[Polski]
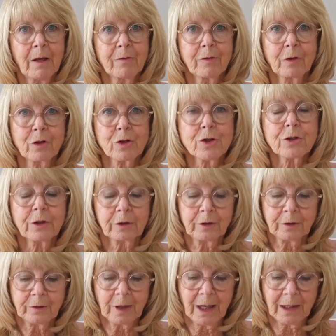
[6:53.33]
ale te,
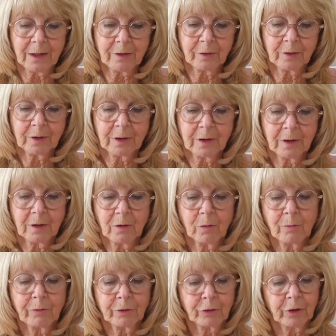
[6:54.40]
które pochodzą z
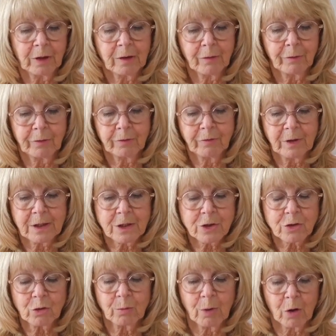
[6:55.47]
głębi serca
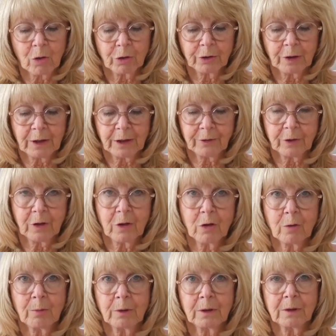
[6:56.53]
i które są
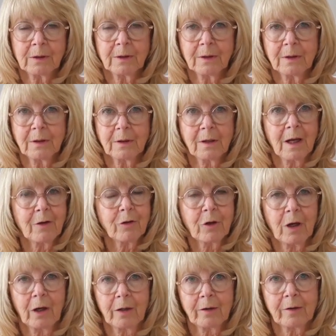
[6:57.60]
naprawdę dla Ciebie
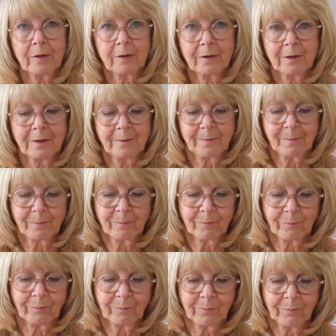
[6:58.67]
ważne.
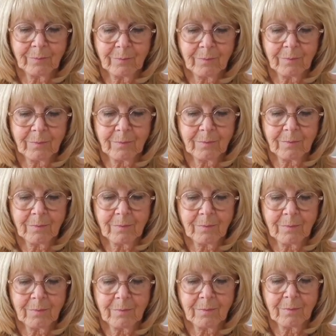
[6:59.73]

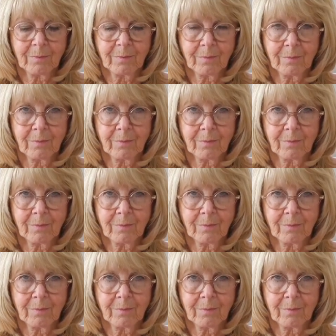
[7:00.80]
Jedno życzenie